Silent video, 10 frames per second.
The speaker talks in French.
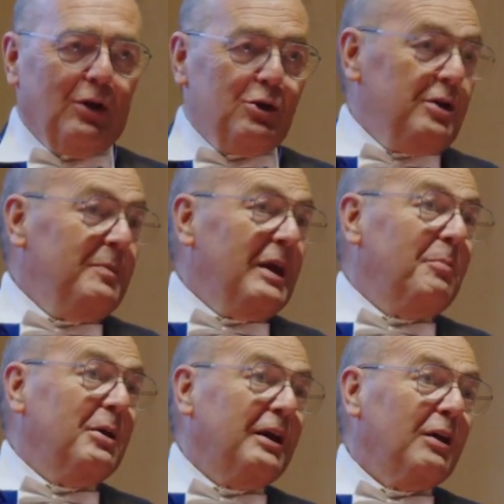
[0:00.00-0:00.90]
Chimie
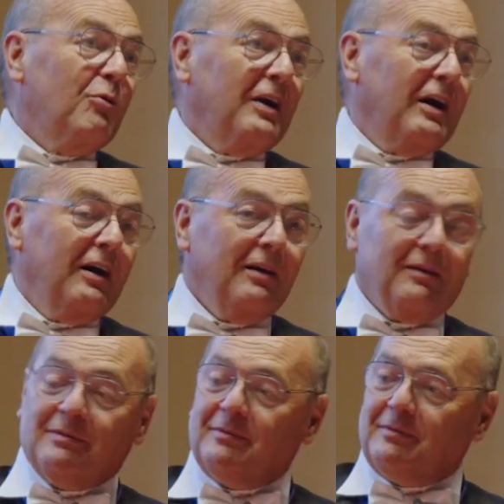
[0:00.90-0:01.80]
appliquée aux
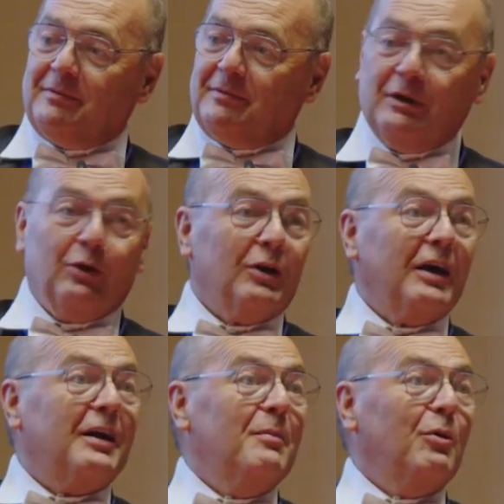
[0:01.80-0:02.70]
arts,
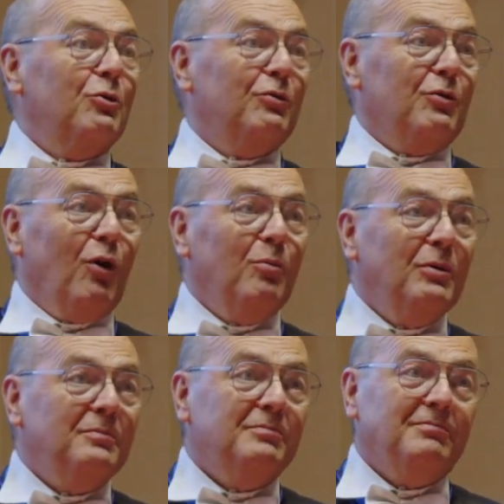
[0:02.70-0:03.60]
Nicolas Clément de
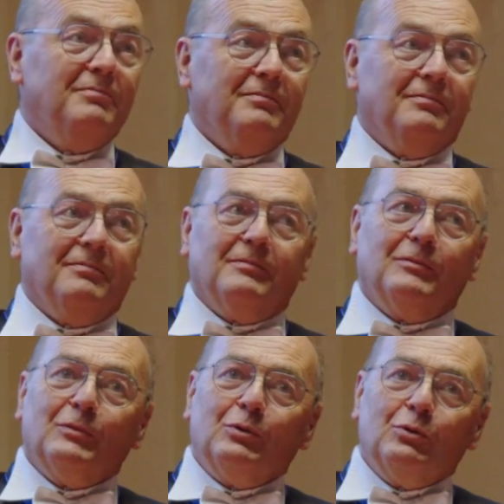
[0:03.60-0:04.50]
Zorme.
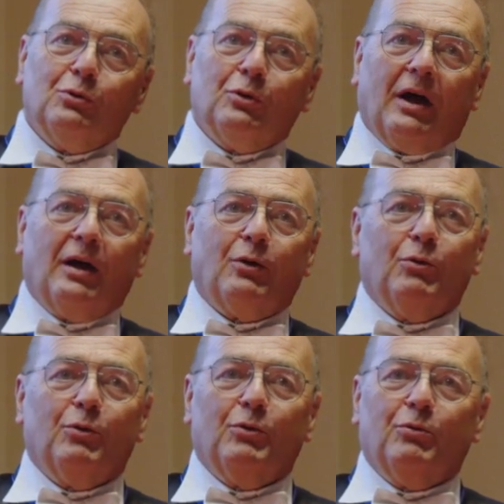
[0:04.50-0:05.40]
Je crains
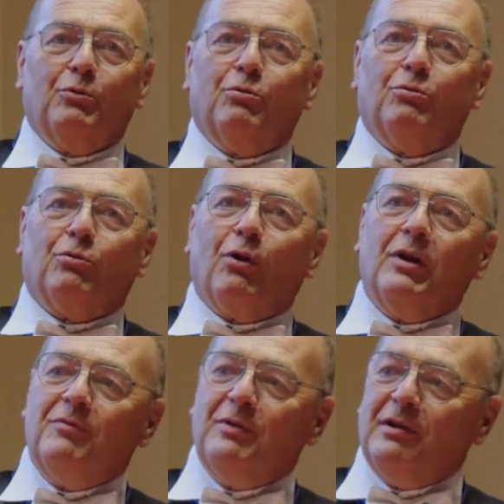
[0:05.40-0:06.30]
que
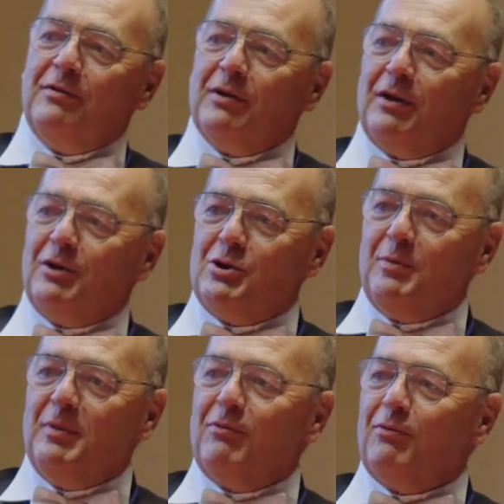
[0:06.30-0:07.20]
Seuls les physiciens et les
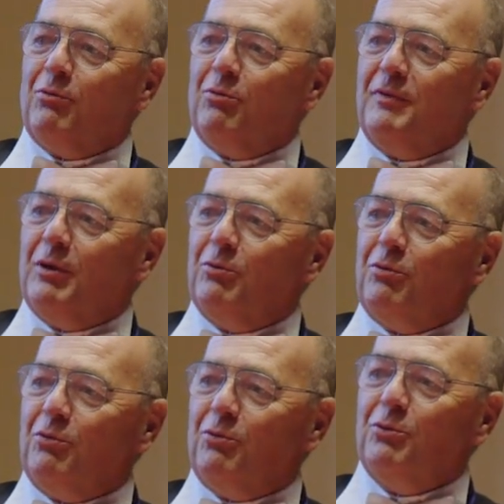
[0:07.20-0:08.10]
chimistes se souviennent de
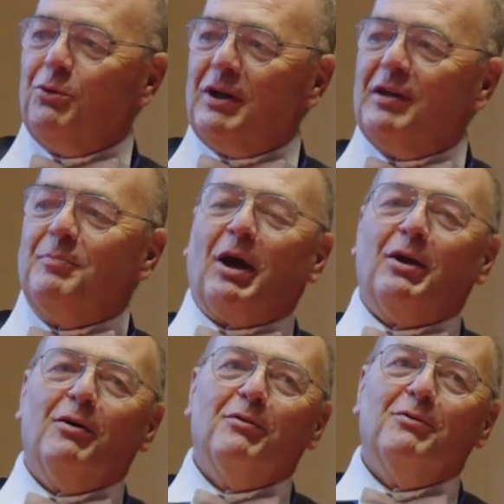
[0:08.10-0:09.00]
son nom dans
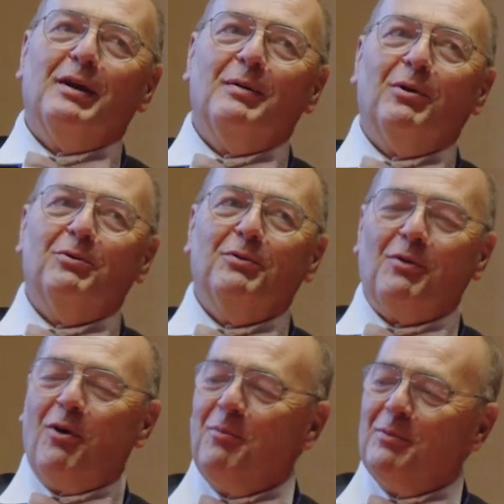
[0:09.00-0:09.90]
l'expérience de Clément
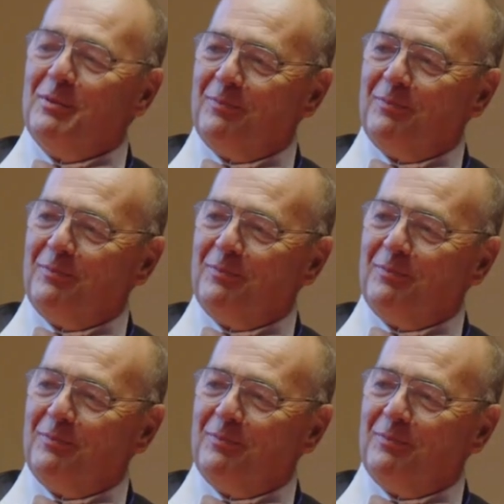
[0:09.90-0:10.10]
Zorn.